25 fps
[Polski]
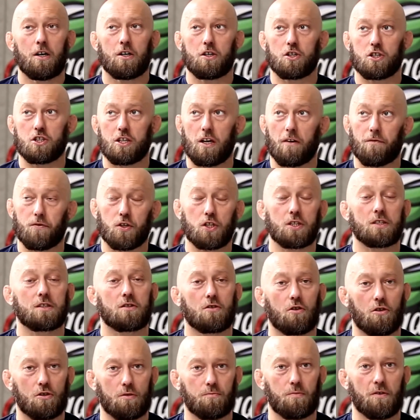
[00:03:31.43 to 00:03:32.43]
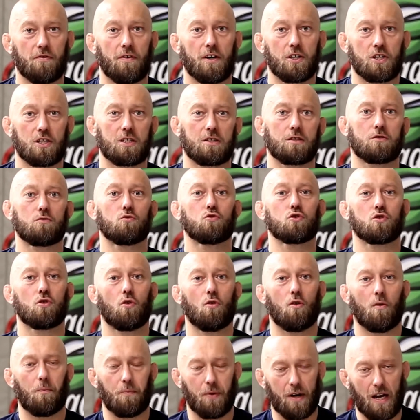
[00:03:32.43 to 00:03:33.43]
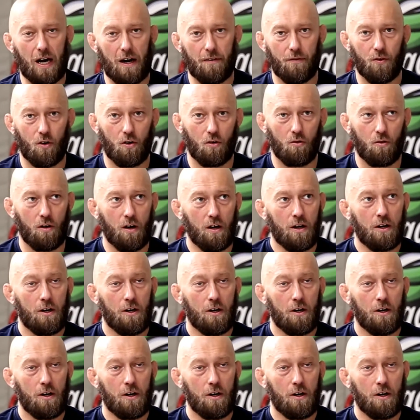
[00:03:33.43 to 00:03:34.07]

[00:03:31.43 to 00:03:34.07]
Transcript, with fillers: że wszystko odbywa się z dużą oprawą,